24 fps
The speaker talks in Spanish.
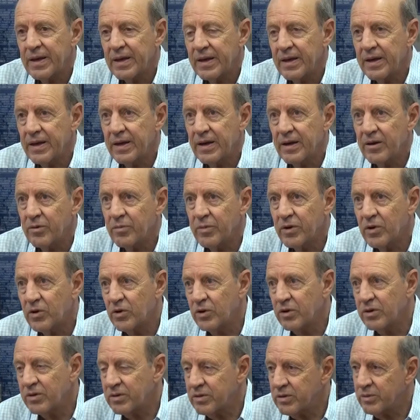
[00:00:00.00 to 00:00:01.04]
eh, a lo
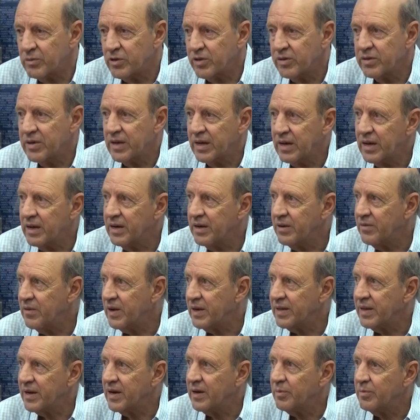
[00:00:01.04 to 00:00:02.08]
mejor, como dice él, le
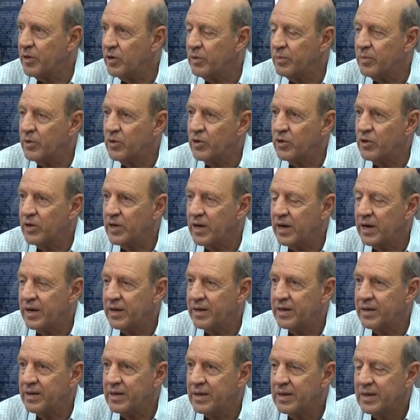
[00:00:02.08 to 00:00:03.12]
falta cambiar un poco de
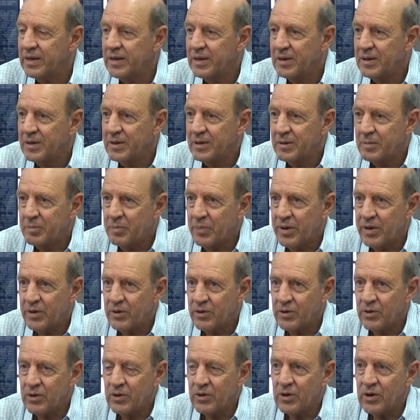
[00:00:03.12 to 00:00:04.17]
aire.
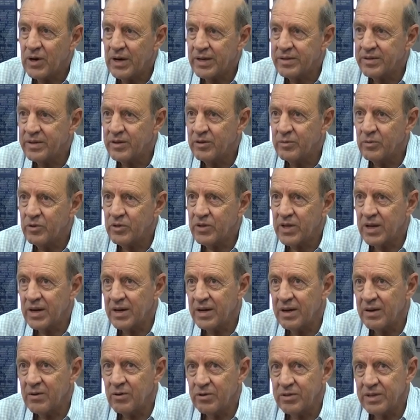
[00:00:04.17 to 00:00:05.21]
Pero así como están
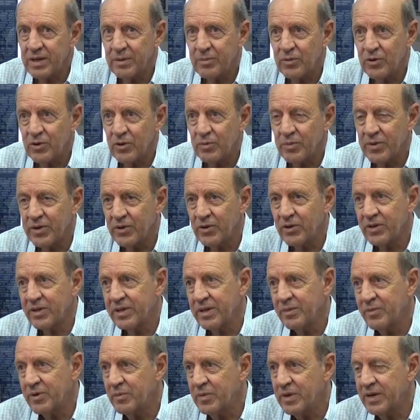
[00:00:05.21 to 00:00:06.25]
las cosas, por lo menos
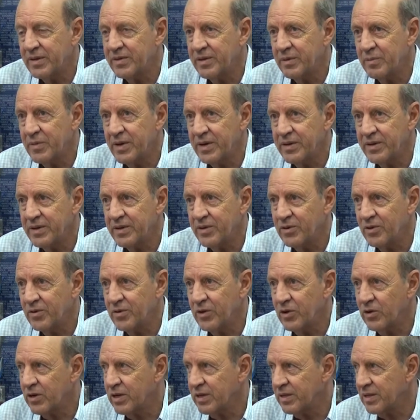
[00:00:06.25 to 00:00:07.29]
este primer semestre yo
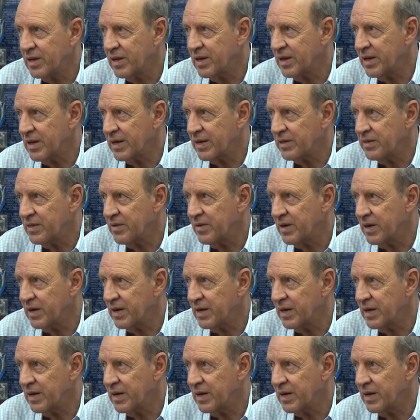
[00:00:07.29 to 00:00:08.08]
veo que, está, que se va a